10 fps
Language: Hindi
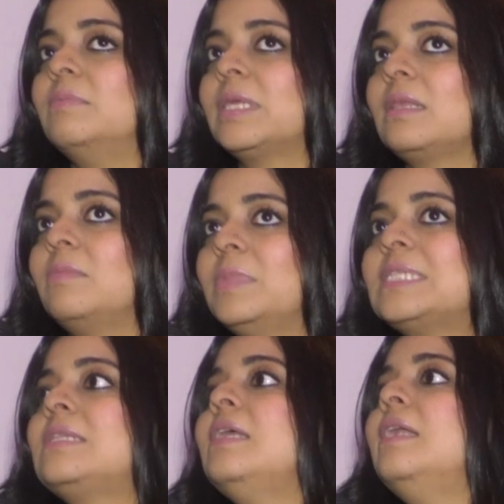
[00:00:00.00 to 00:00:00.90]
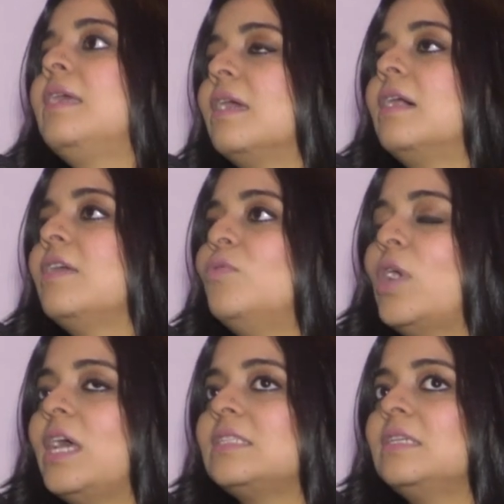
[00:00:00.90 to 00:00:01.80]
मतलब मिसलीड किया कि
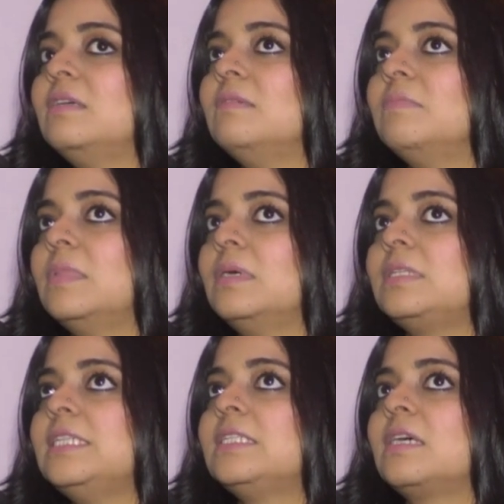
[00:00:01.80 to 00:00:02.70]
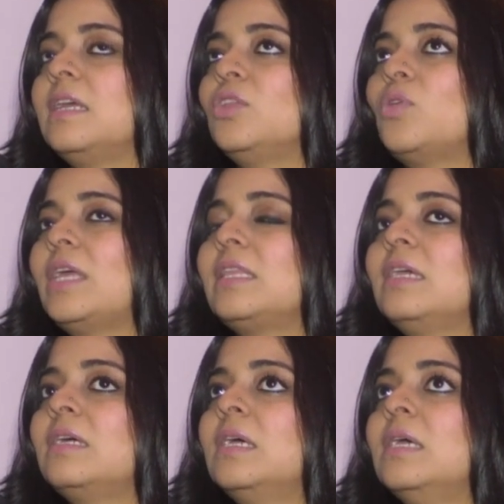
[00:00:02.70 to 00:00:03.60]
वो ऐसी चीज़ करे तो आई थिंक